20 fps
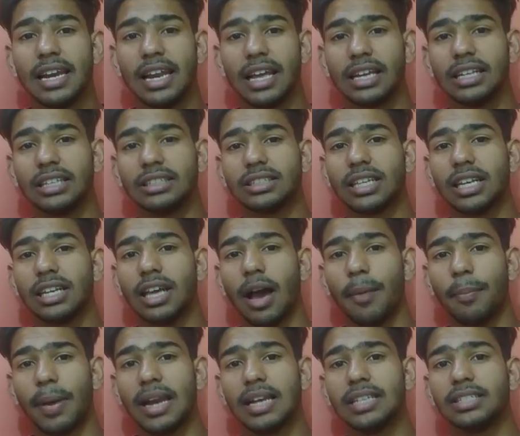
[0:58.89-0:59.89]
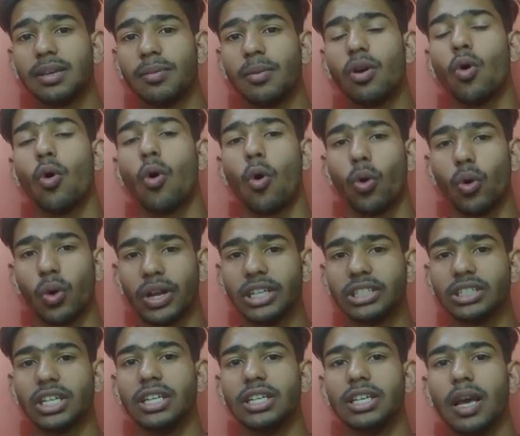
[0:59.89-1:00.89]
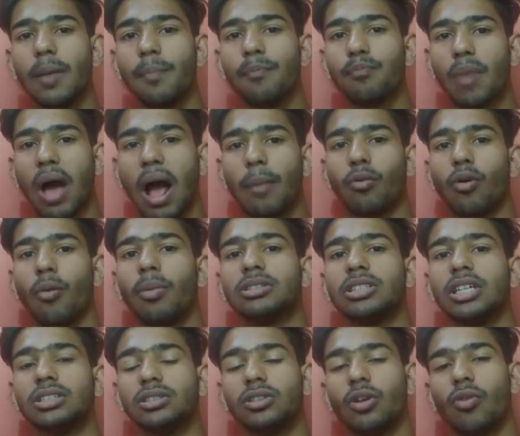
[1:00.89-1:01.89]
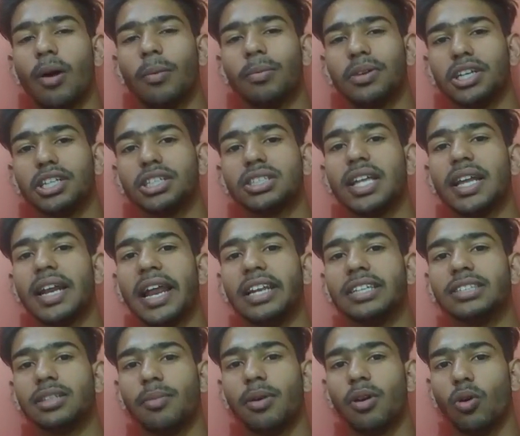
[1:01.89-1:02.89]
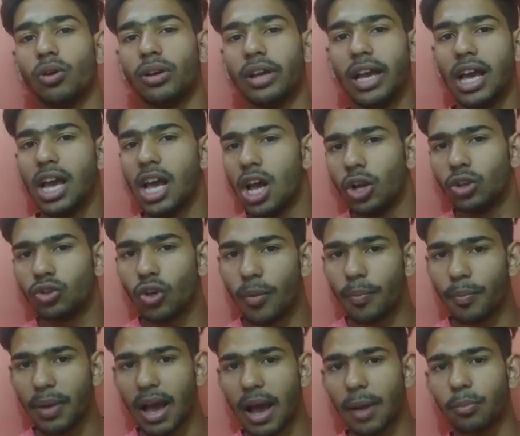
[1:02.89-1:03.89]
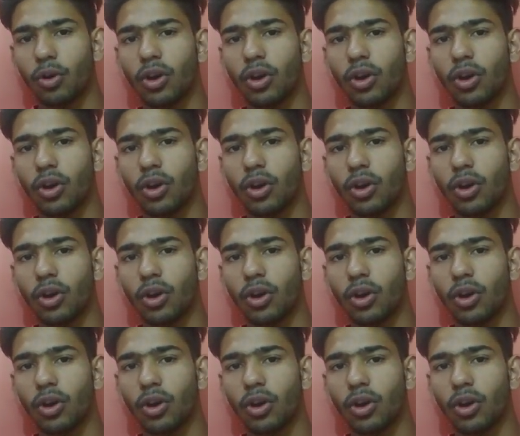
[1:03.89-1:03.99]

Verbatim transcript: लेकिन इसके लिए आप एलिजिबल होने चाहिए मैं आपको बताता हूँ आप किस तरह एलिजिबल होंगे तो अब मैं